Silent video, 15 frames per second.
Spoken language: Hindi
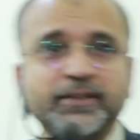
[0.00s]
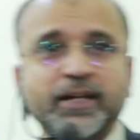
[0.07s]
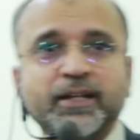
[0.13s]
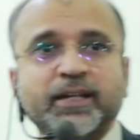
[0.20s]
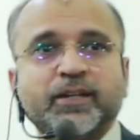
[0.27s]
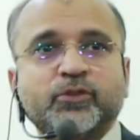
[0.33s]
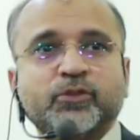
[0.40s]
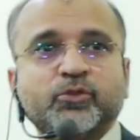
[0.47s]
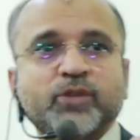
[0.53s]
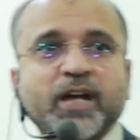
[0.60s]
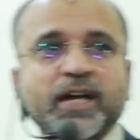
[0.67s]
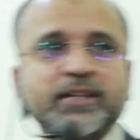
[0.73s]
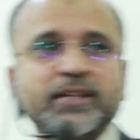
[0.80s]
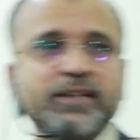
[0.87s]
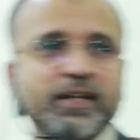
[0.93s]
जाने
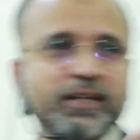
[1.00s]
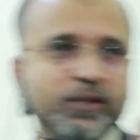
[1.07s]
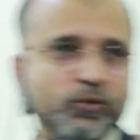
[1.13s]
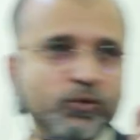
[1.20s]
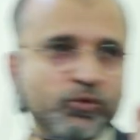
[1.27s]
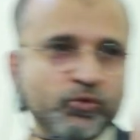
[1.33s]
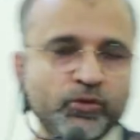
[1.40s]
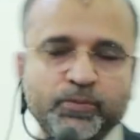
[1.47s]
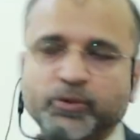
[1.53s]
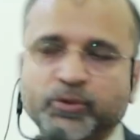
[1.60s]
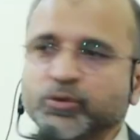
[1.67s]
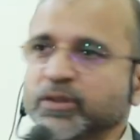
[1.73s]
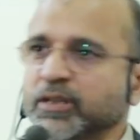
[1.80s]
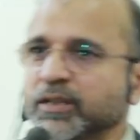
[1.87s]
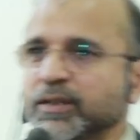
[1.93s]
सुधाए जाने के उसूल पे
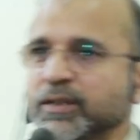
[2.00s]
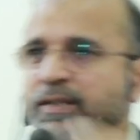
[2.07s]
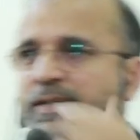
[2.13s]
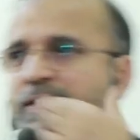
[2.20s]
होती है